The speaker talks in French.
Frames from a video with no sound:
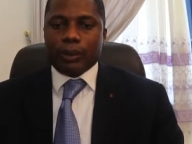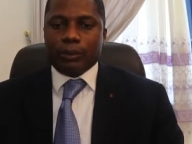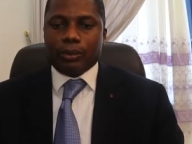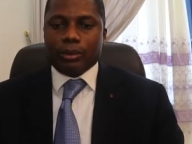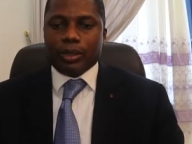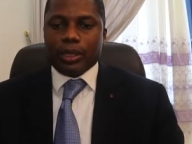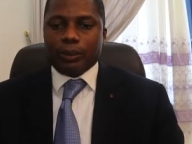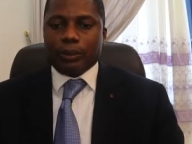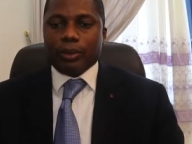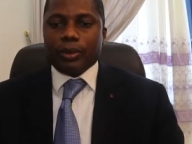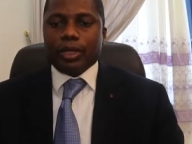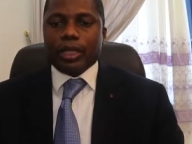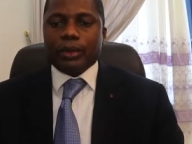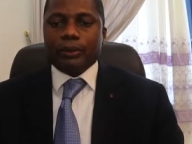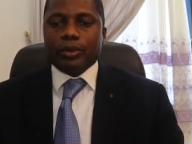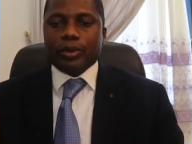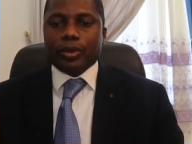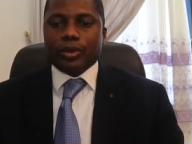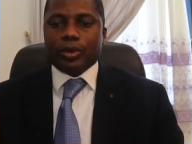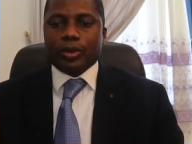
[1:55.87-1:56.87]
pour les
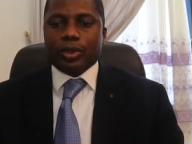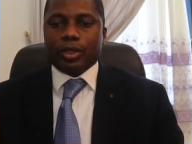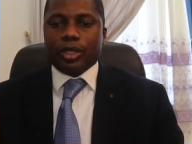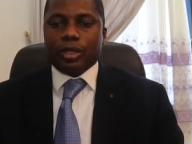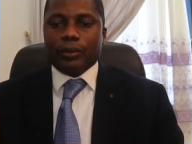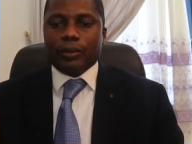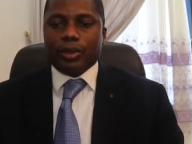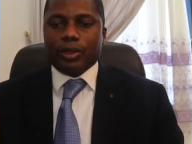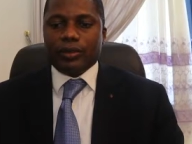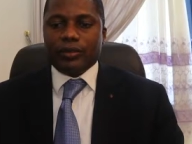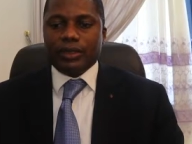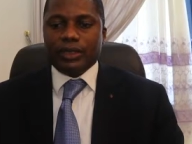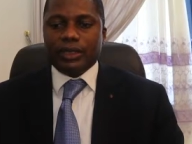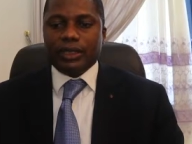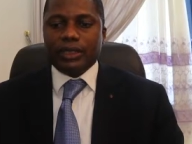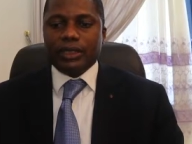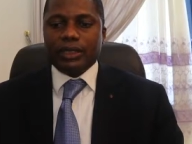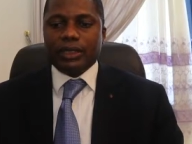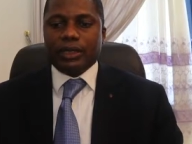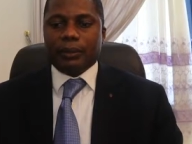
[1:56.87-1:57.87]
programmes sociaux comme Novici